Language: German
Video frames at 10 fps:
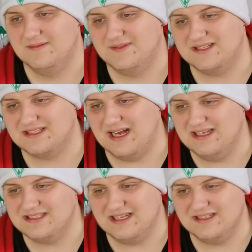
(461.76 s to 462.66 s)
Das
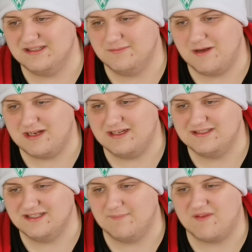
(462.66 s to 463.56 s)
alles andere macht keinen
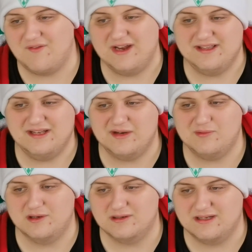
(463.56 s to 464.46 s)
Sinn. Am 2.
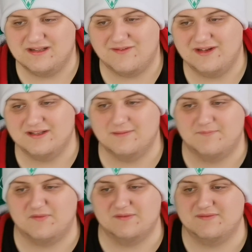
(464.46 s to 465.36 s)
Januar geht es weiter.
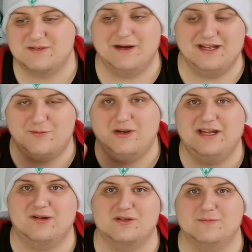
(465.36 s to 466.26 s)
Zwei,
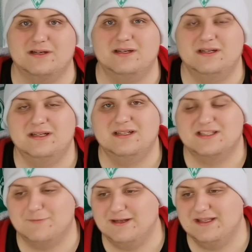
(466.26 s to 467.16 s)
überlegt euch mal.
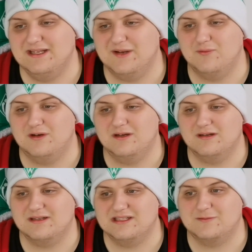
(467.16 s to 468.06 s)
2. Januar
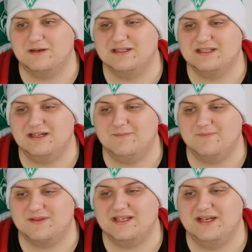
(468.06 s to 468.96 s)
geht es weiter
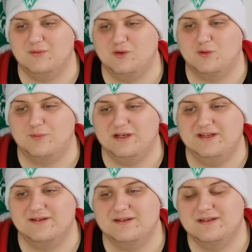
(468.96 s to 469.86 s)
gegen Union
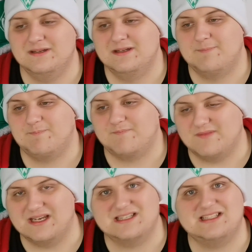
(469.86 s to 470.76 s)
Berlin.
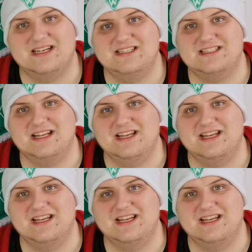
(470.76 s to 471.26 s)
Das heißt,